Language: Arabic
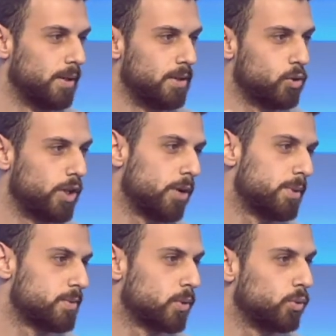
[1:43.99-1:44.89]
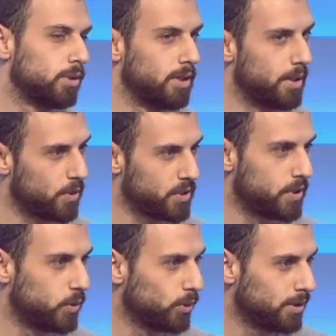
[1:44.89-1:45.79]
جوليا روبرتس بتكون
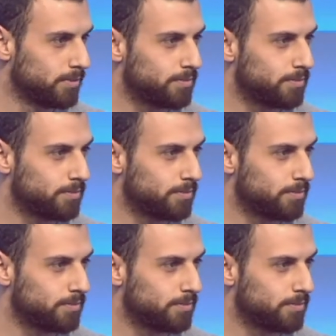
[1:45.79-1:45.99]
بروستيوت